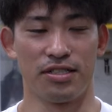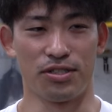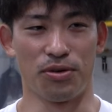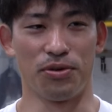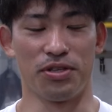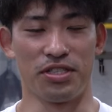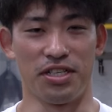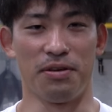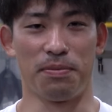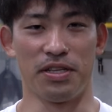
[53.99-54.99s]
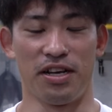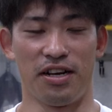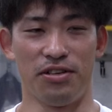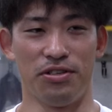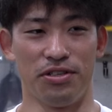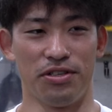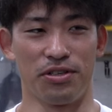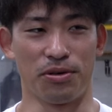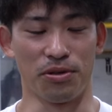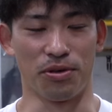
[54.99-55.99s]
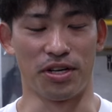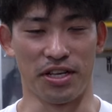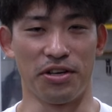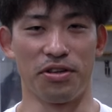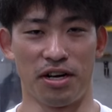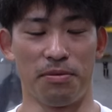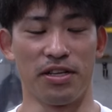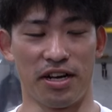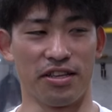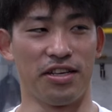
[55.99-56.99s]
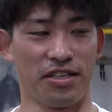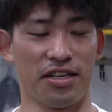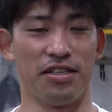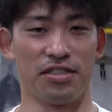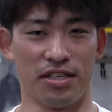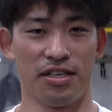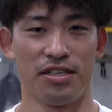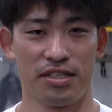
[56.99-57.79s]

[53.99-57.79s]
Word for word: そうですね。やっぱ狙えることができるなら狙っていきたいですね。